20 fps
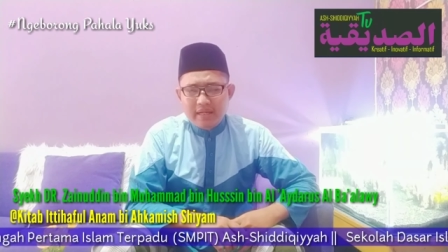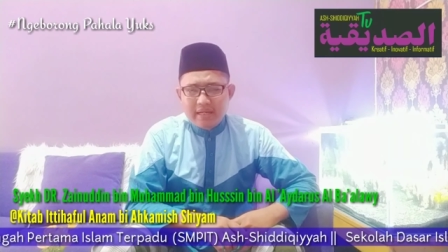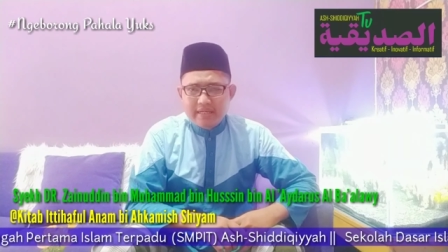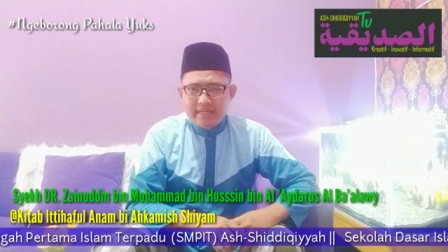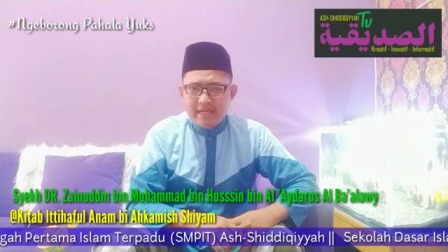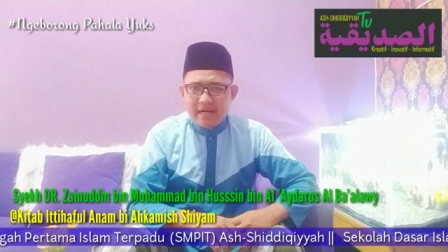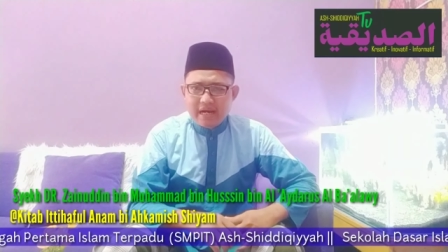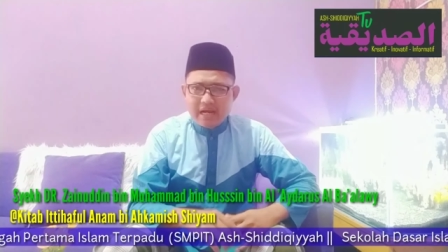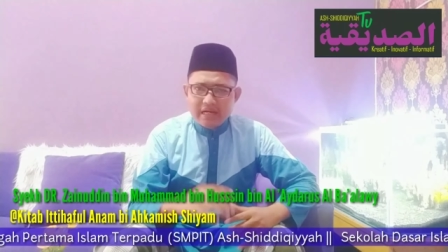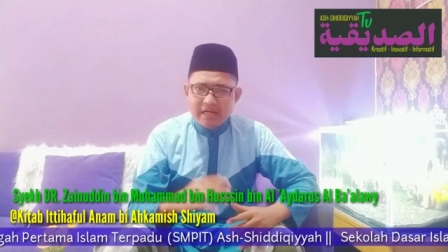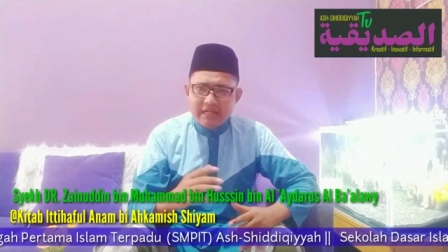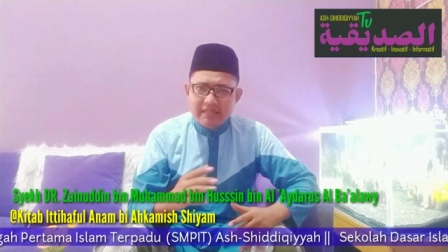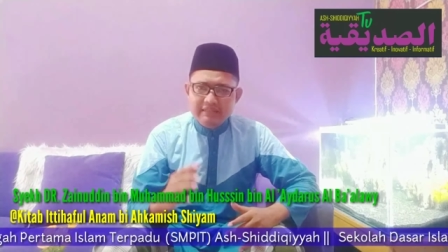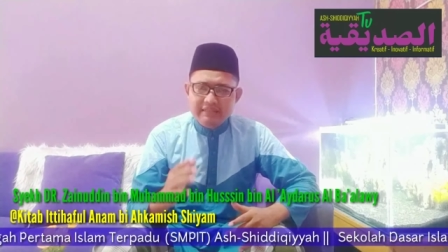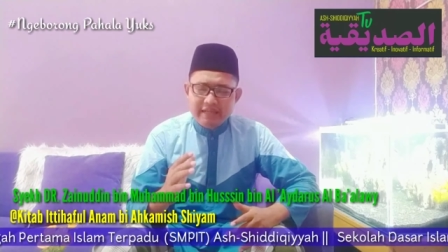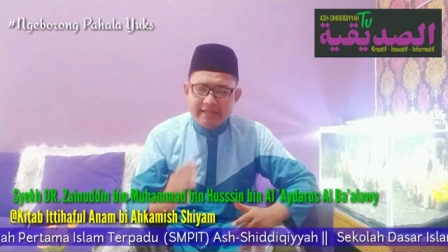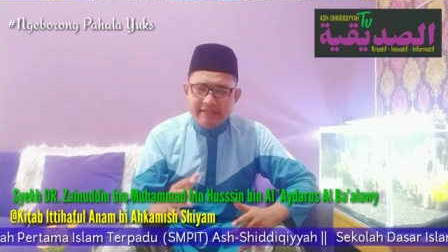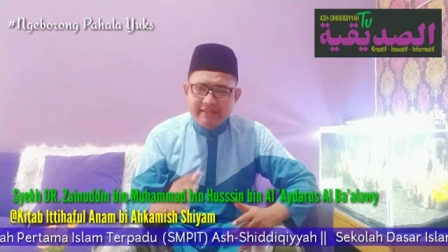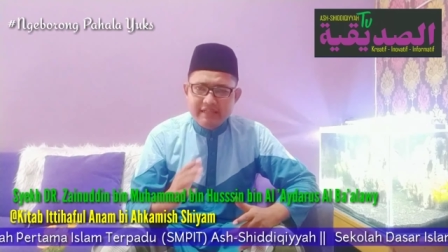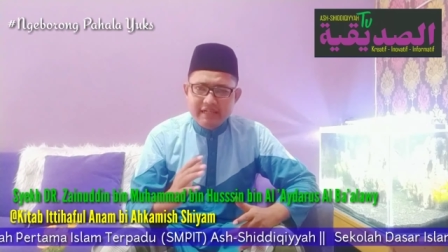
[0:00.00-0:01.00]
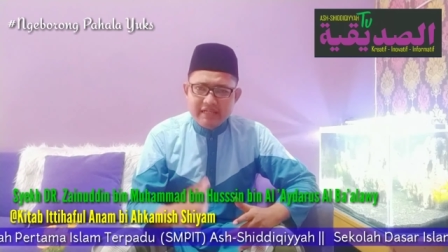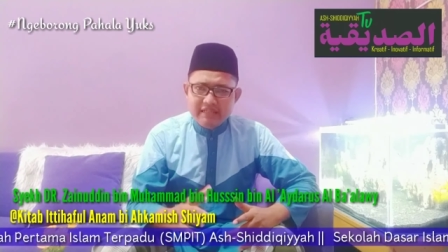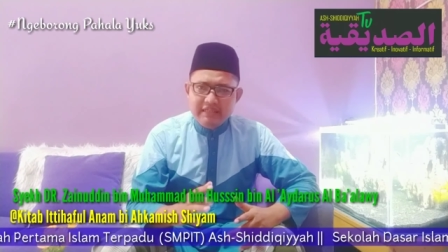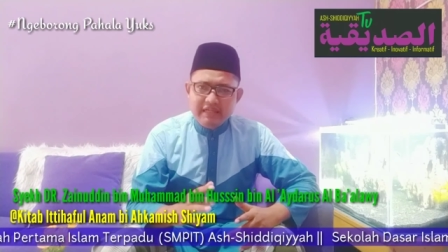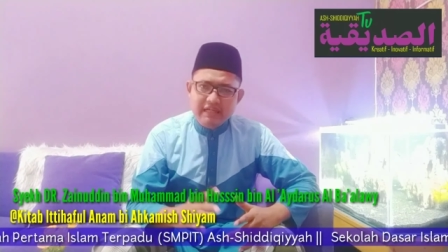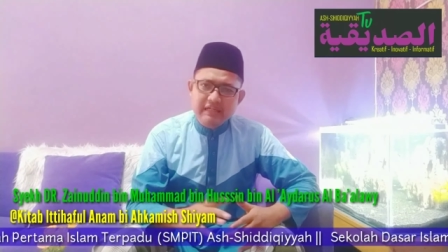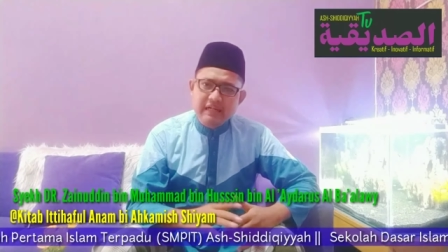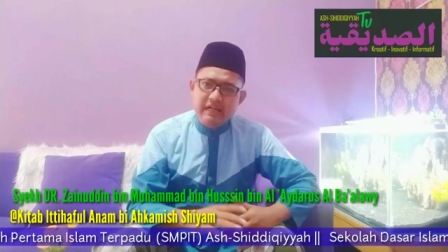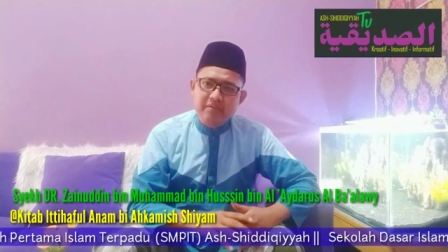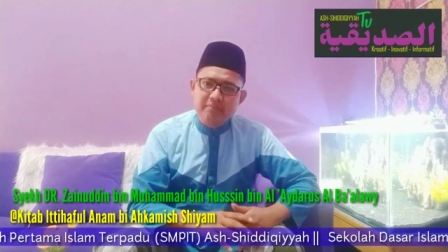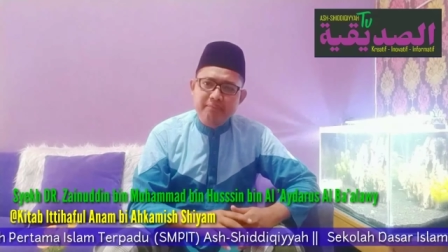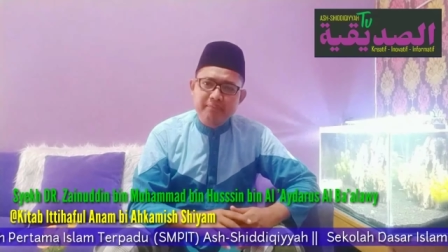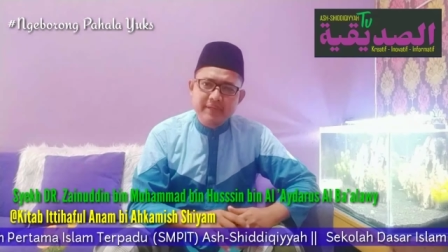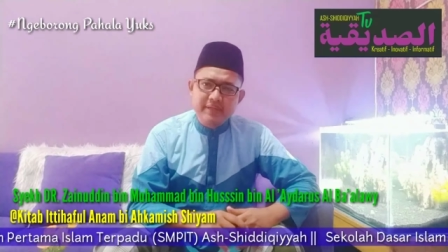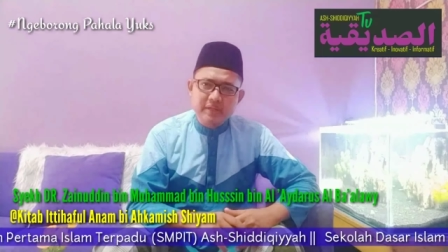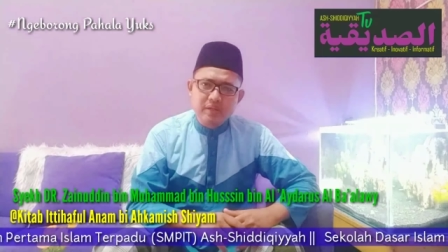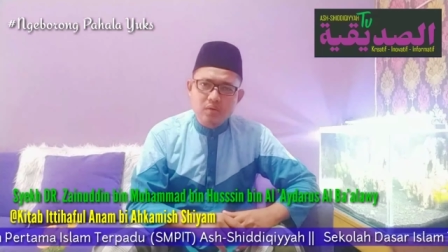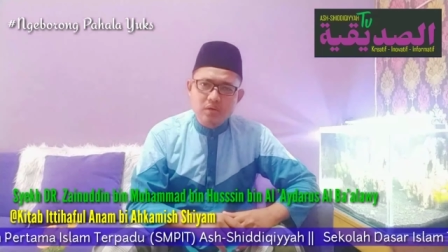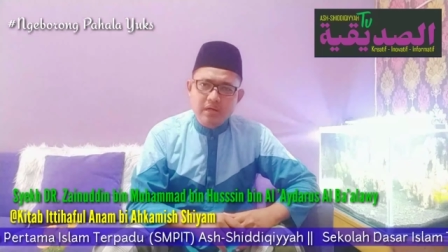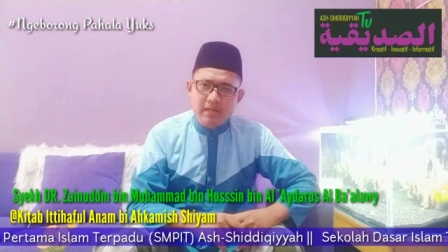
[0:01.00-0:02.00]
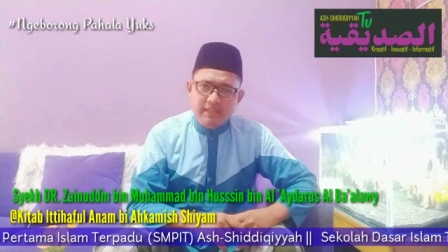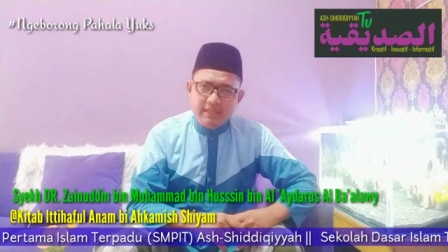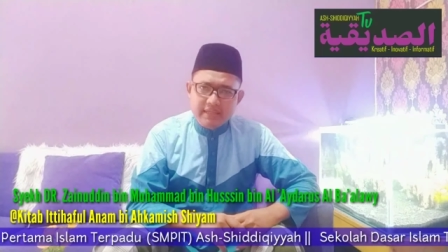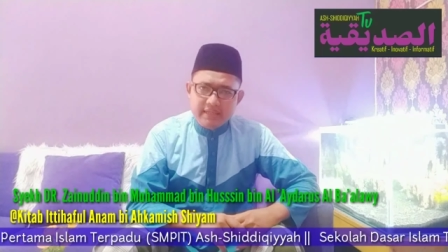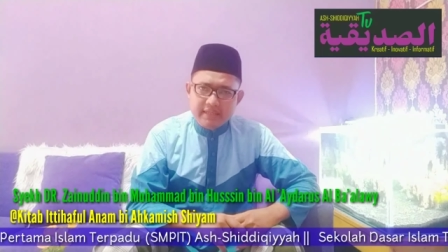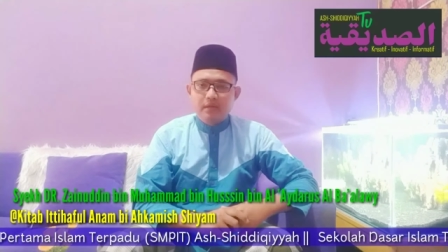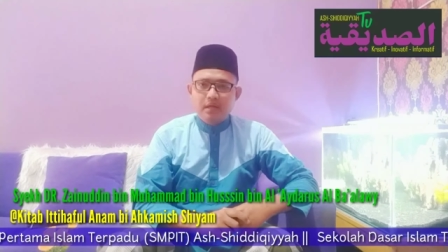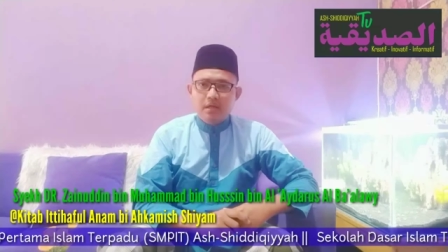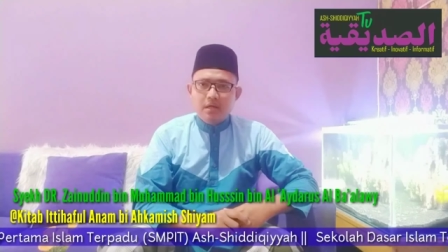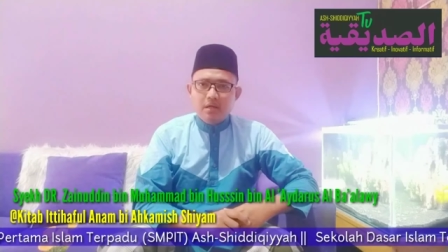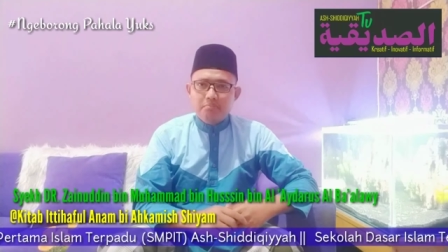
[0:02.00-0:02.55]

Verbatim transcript: yang akan saya jelaskan dalam video kali ini.